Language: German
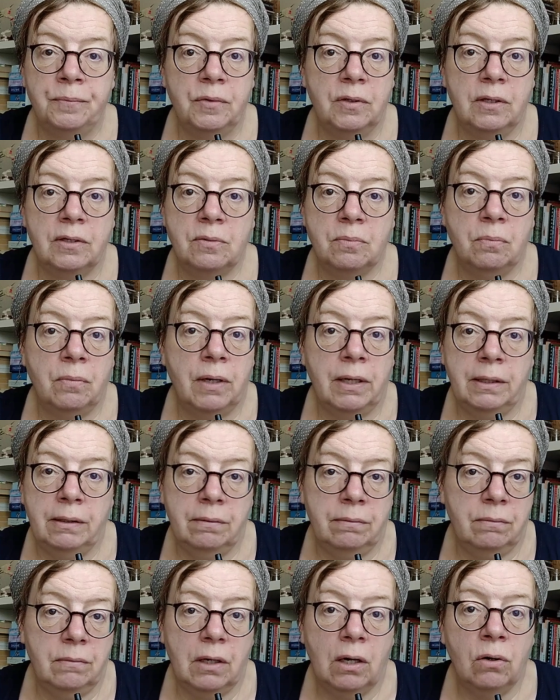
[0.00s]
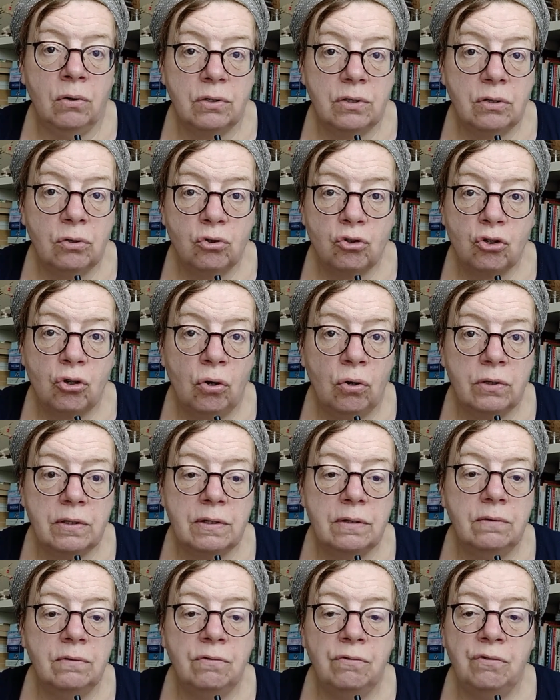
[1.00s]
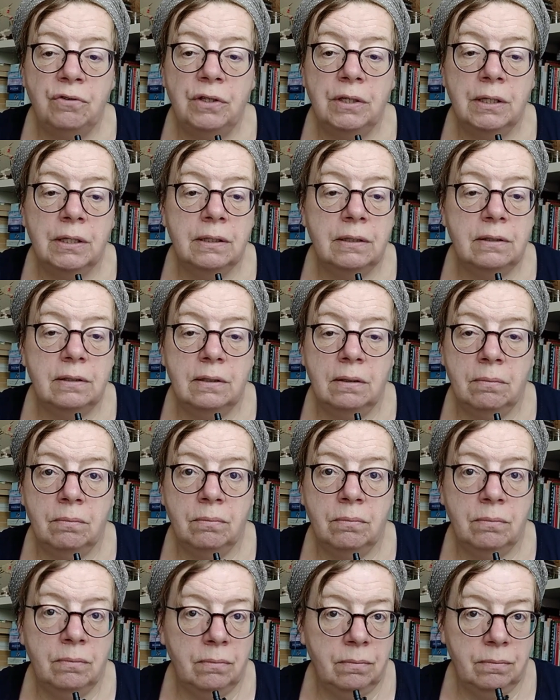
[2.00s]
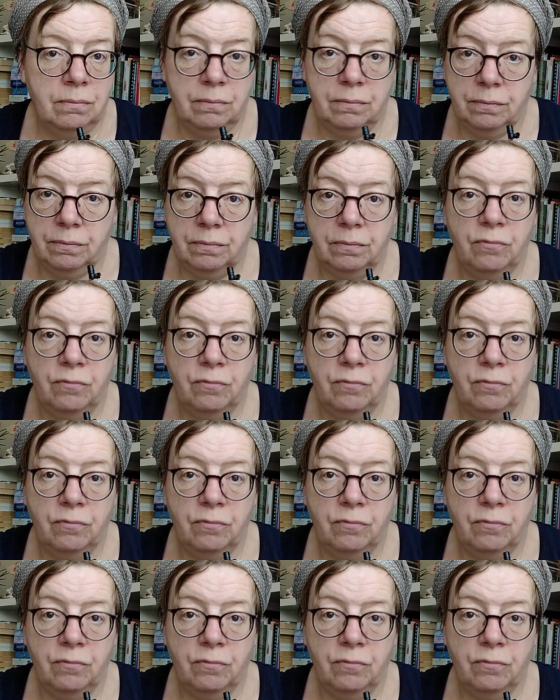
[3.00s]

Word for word: dass man ausgeschlossen wird im